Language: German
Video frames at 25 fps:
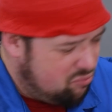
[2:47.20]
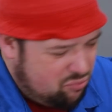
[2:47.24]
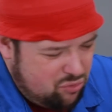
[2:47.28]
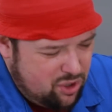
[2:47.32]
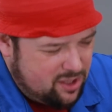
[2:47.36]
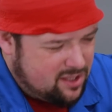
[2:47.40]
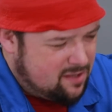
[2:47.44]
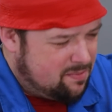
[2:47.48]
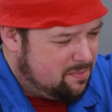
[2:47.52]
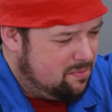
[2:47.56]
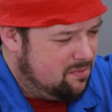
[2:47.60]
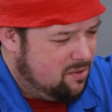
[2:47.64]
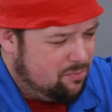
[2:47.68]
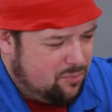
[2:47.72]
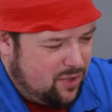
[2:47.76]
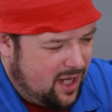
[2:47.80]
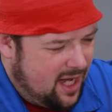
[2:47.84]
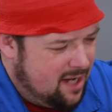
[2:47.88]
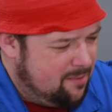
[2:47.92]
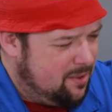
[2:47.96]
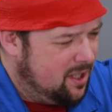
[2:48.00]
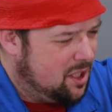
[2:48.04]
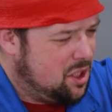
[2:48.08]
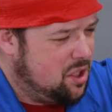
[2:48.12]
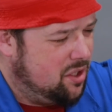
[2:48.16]
Murz,
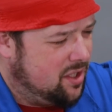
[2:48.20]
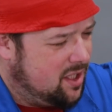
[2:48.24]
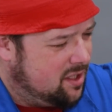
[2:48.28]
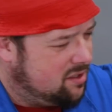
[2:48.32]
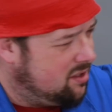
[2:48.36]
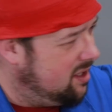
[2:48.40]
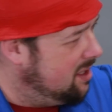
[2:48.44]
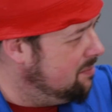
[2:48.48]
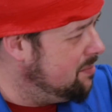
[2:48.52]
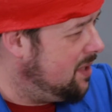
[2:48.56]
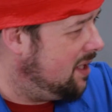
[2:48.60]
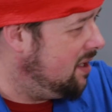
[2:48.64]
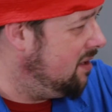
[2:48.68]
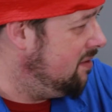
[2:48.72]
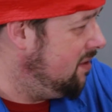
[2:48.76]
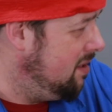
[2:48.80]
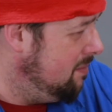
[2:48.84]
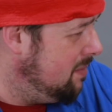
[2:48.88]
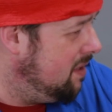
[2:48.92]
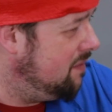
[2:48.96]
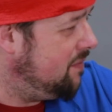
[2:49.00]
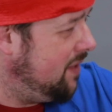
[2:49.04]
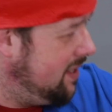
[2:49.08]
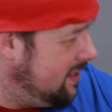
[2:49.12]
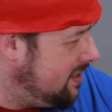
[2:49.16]
ewig schon, also immer,
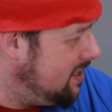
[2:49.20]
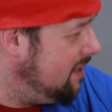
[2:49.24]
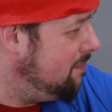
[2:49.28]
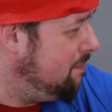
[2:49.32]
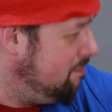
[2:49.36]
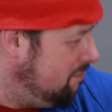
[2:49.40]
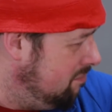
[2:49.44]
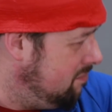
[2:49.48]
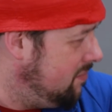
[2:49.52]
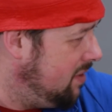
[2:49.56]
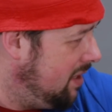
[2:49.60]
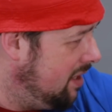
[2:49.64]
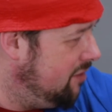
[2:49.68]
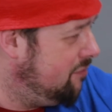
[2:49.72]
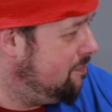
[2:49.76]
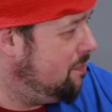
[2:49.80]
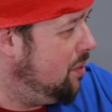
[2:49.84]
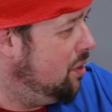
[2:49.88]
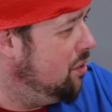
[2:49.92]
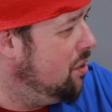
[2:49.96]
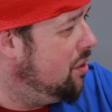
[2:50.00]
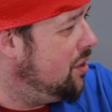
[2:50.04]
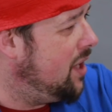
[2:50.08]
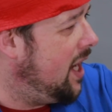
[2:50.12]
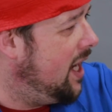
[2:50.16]
immer fester
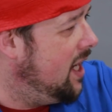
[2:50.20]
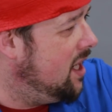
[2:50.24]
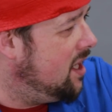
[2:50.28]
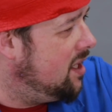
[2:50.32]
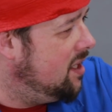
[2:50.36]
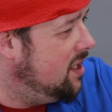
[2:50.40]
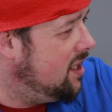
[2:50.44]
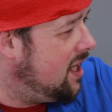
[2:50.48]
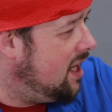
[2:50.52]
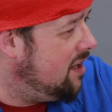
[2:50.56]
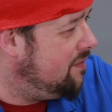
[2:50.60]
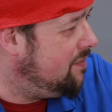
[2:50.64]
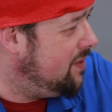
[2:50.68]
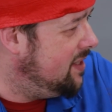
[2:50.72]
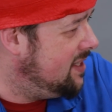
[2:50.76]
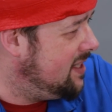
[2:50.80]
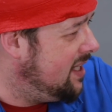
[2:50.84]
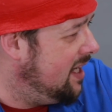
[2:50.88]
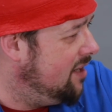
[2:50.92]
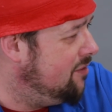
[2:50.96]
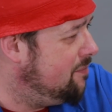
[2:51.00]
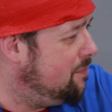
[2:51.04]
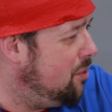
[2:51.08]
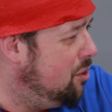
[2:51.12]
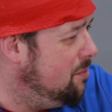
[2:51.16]
FPÖ-Anhänger, nicht auch fest
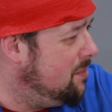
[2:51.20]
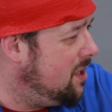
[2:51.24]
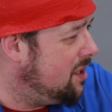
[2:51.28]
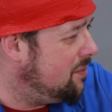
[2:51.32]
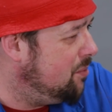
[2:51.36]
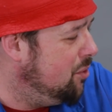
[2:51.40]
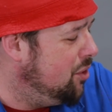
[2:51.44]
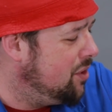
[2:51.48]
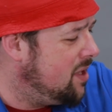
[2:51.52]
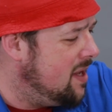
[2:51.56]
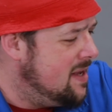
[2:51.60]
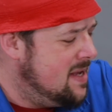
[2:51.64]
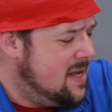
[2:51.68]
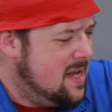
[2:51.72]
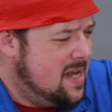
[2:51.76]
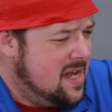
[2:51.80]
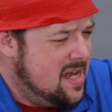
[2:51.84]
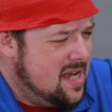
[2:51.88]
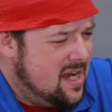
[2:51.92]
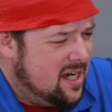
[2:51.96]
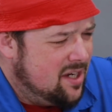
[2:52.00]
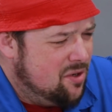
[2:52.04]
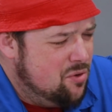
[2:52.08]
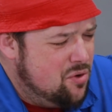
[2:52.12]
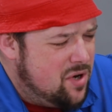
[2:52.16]
die FPÖ immer gewählt.
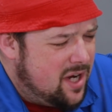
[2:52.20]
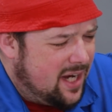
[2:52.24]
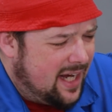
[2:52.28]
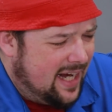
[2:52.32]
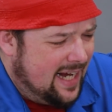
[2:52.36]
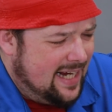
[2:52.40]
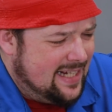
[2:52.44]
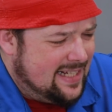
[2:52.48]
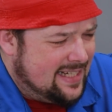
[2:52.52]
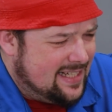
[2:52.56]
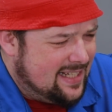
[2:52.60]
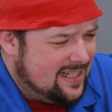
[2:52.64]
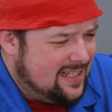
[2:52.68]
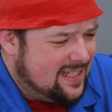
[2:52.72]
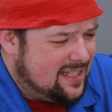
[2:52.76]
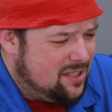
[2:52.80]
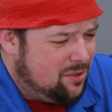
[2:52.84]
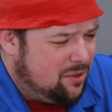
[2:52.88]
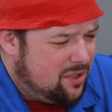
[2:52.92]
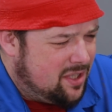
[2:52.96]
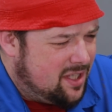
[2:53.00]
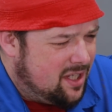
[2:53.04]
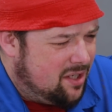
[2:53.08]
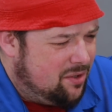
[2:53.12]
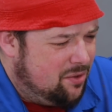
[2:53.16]
Nur jetzt äh,
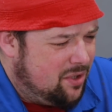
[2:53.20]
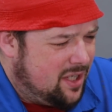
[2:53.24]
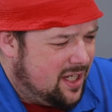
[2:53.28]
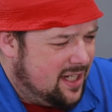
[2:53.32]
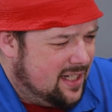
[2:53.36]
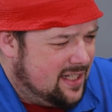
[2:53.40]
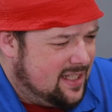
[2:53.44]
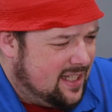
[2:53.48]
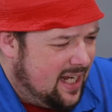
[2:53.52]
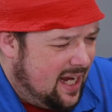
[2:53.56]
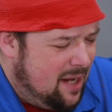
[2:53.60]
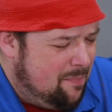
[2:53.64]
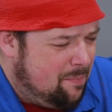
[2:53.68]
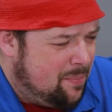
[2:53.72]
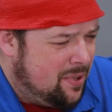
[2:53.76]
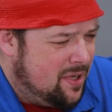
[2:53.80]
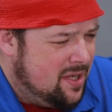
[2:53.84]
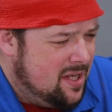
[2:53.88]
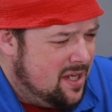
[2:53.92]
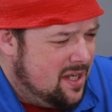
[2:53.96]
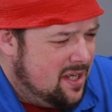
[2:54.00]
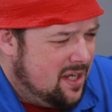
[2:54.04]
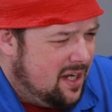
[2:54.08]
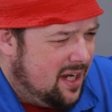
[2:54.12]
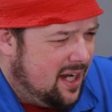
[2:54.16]
sagt der Onkel Sepp,
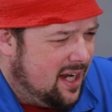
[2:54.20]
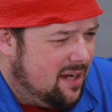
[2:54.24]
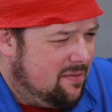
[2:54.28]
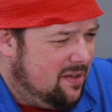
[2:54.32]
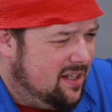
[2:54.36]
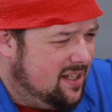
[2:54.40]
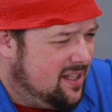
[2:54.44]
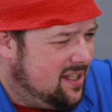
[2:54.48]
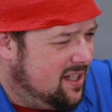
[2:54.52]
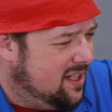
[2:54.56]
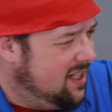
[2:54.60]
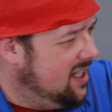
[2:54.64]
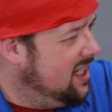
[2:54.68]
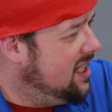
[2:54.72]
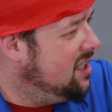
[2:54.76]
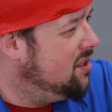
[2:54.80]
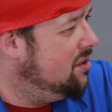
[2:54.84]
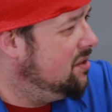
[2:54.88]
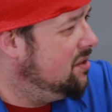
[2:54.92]
er ist ja nicht